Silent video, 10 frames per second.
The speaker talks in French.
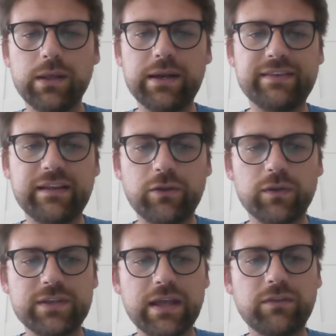salle
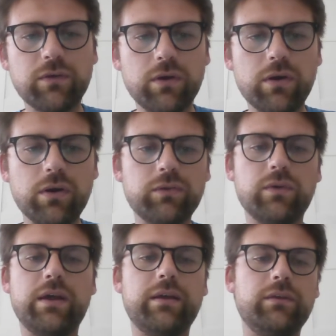d'ordinateur,
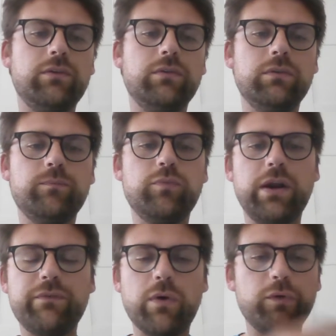pour
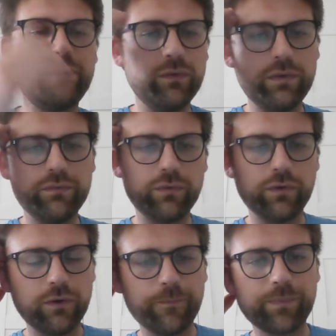aller voir aussi au niveau
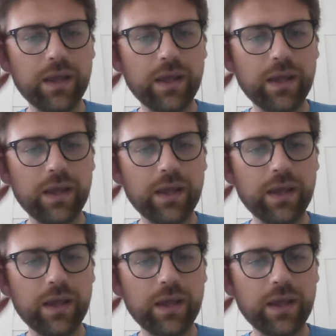de